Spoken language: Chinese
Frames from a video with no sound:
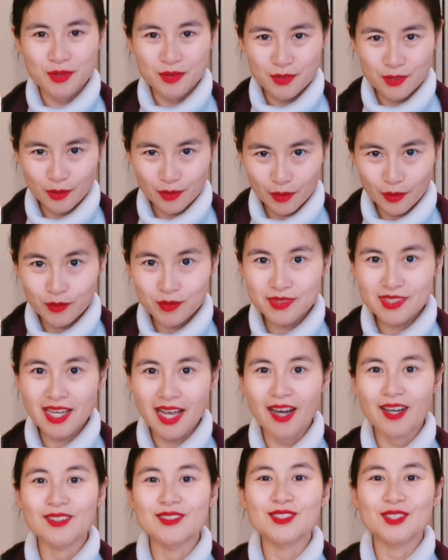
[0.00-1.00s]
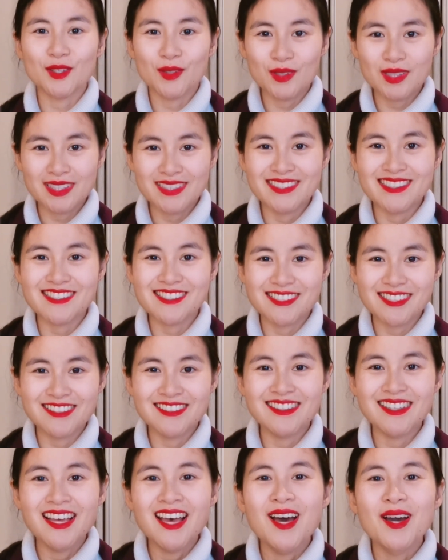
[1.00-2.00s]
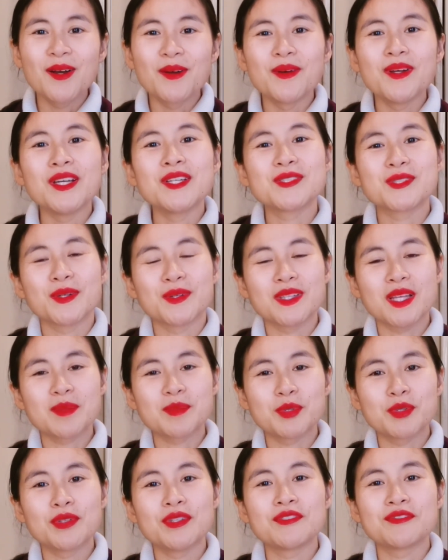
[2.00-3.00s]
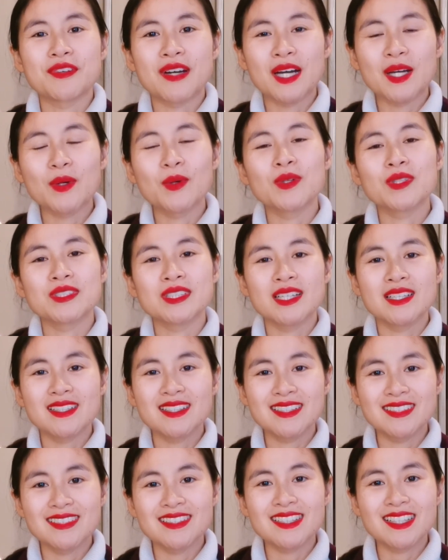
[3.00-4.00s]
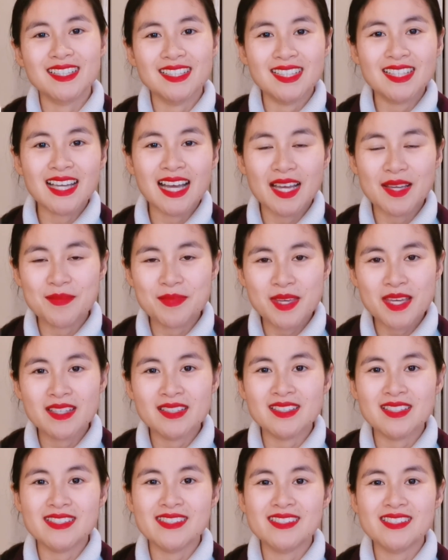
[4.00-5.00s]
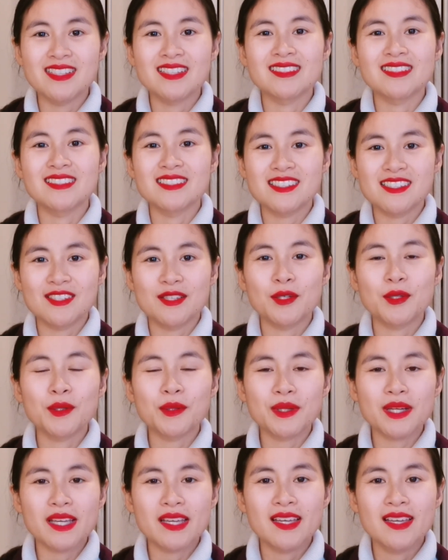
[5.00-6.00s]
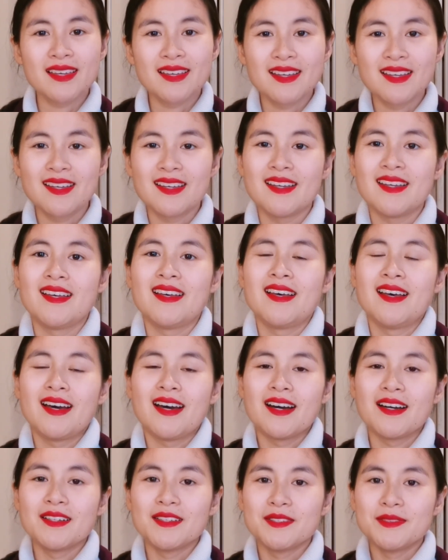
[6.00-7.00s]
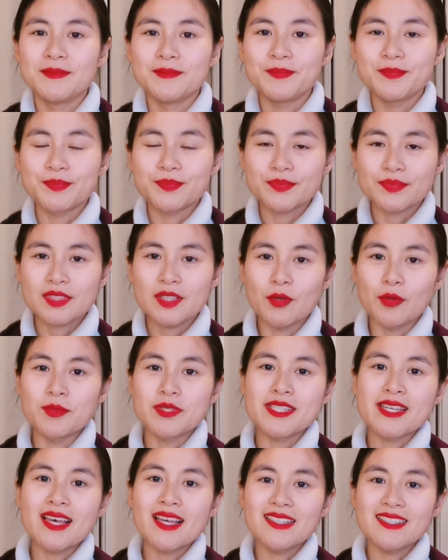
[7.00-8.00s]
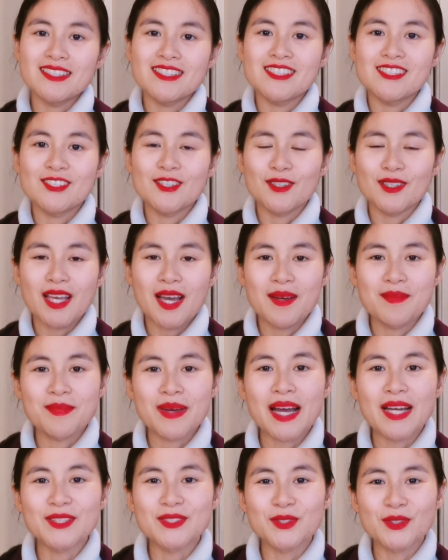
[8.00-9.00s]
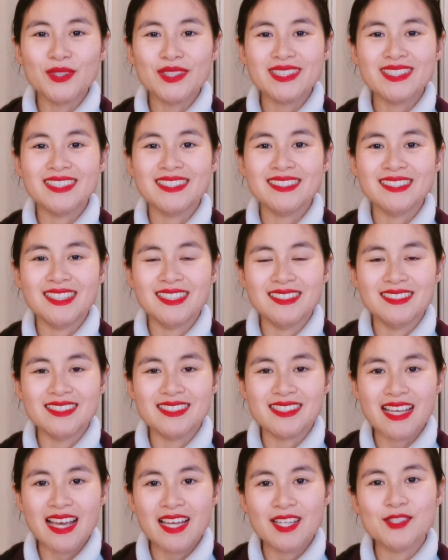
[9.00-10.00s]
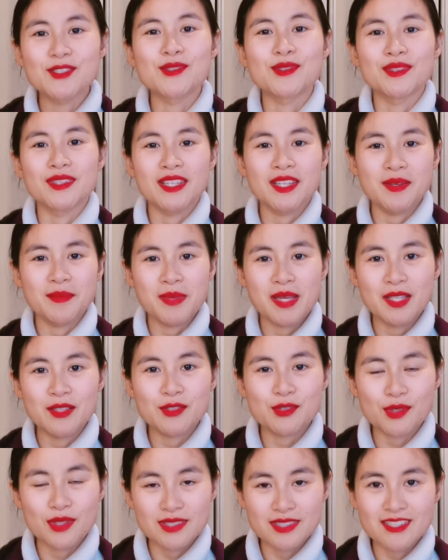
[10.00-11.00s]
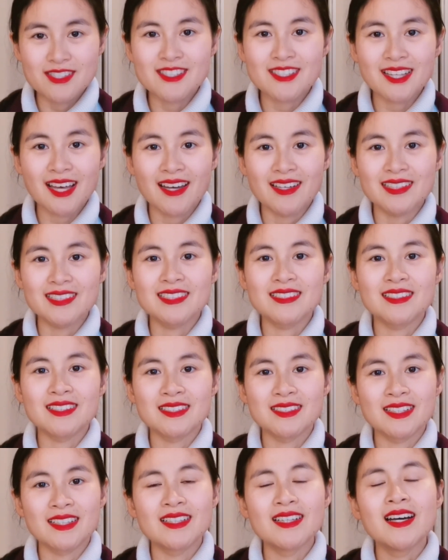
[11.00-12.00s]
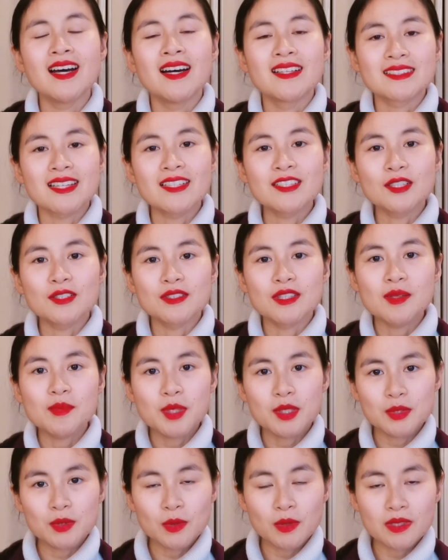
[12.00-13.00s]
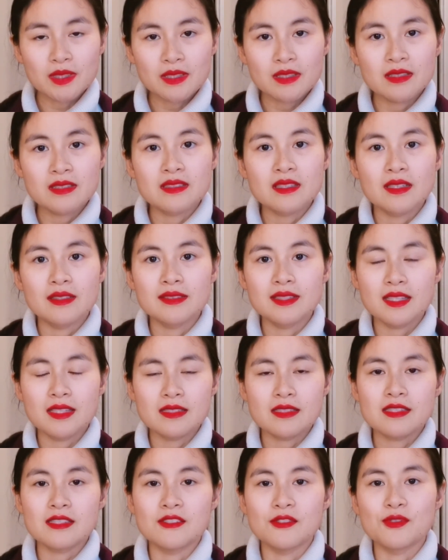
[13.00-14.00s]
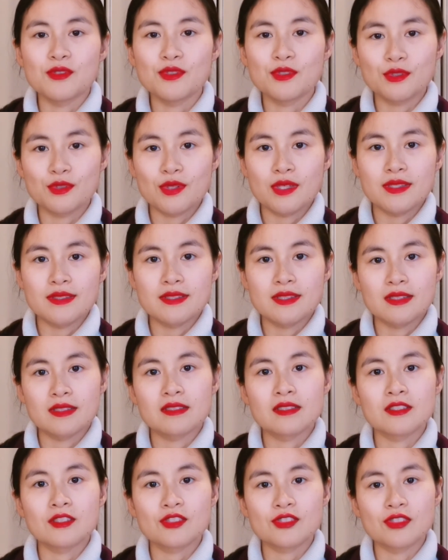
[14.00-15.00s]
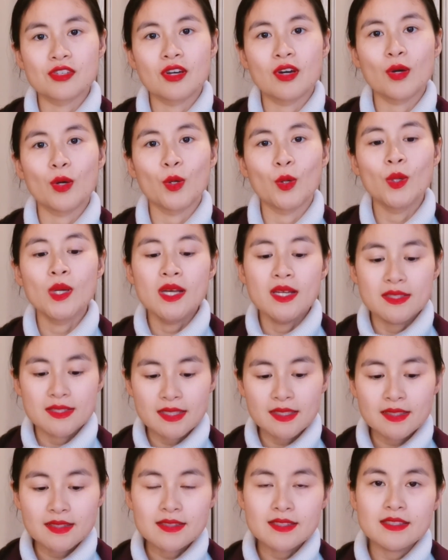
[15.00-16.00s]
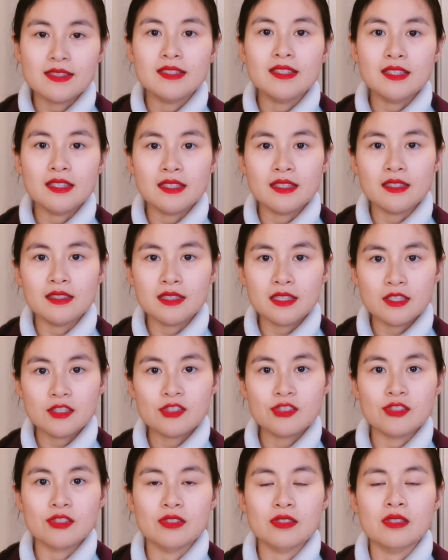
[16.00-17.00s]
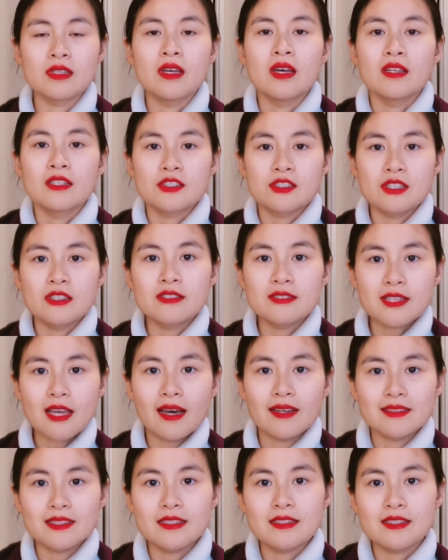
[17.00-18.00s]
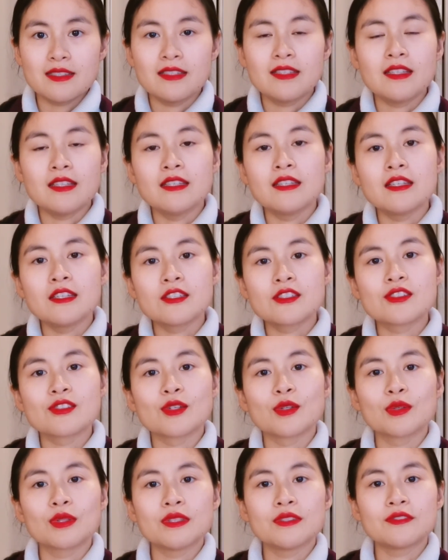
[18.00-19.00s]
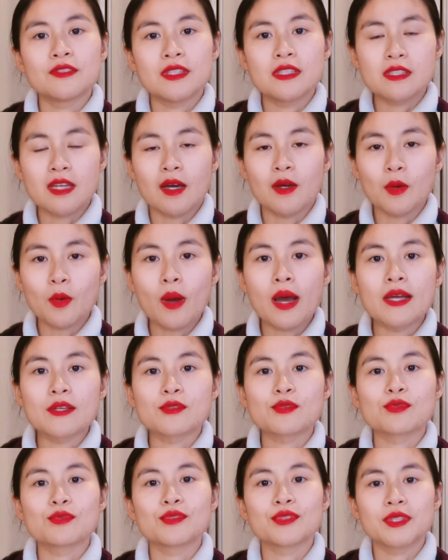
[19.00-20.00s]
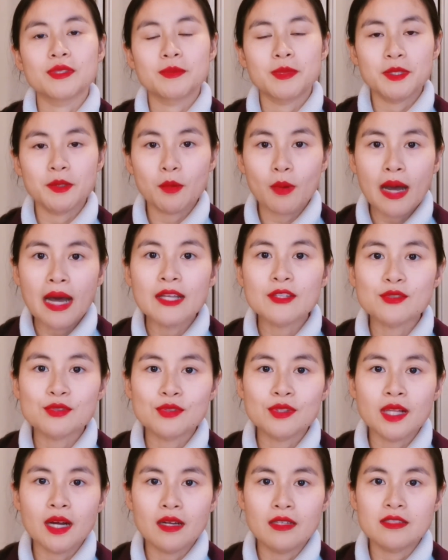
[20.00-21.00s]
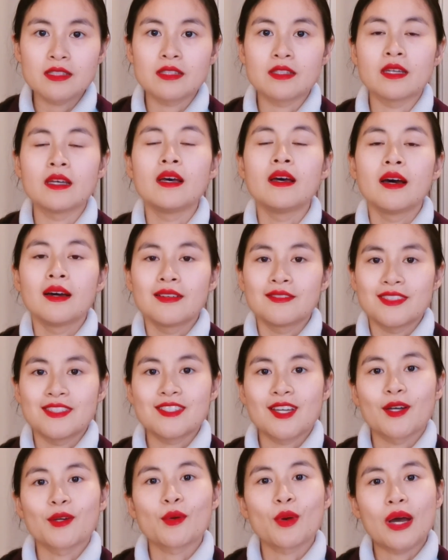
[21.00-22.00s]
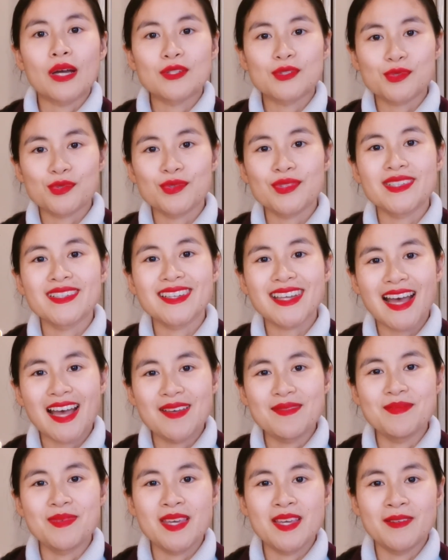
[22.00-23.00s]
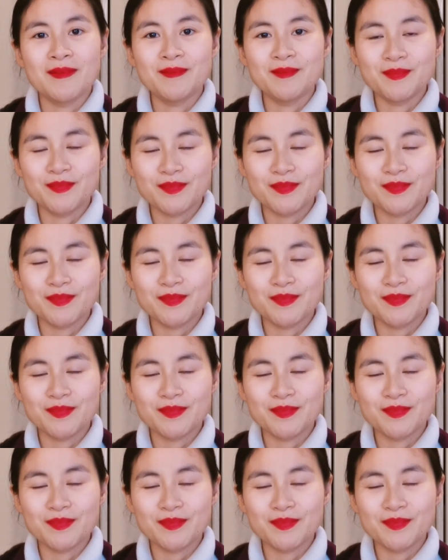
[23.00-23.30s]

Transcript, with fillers: 通常都很深，我也从来不会放过任何可以改变一切的机会。嗯。我们现在已经有两百多个人在群里面选择这堂课了。当有那么多个人一起去选择的时候，这个集体意识深藏的集体意识会非常快速的被挖出来，而且非常快速的改变。